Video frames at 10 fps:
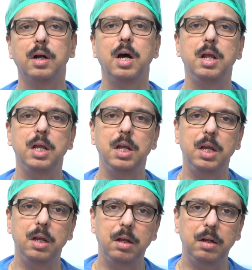కానీ ఈ
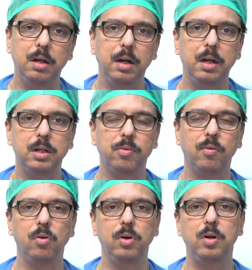గ్రీనిష్
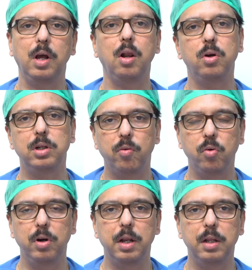ఫ్లూయిడ్ ఎల్లోయిష్
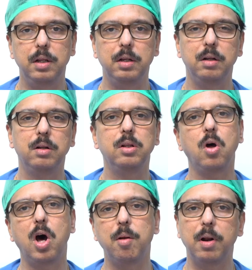ఫ్లూయిడ్ అనేది
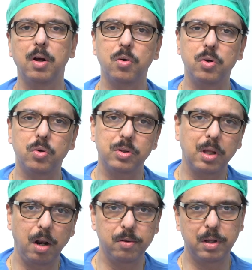నార్మల్గా కొన్ని
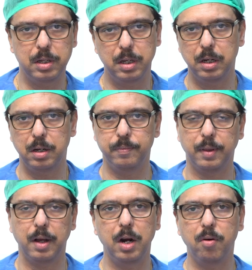కొన్నిసార్లు సహజంగా
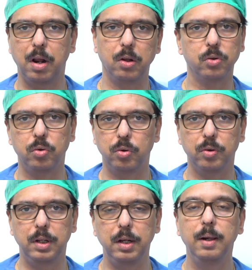ఆడవాళ్ళు
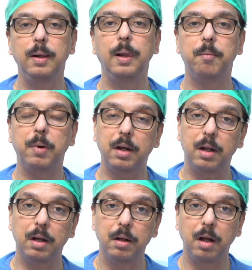వస్తుంటుంది
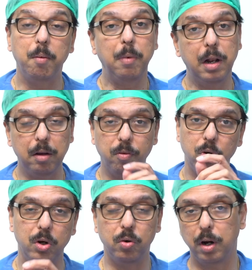బట్ ఆ మిల్కీ
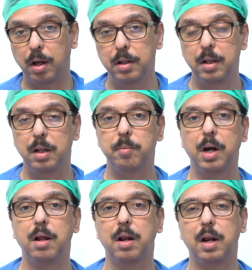ఫ్లూయిడ్ కూడా
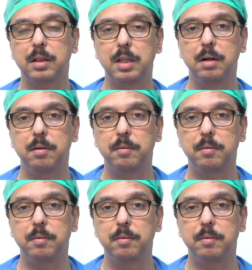బట్ రక్త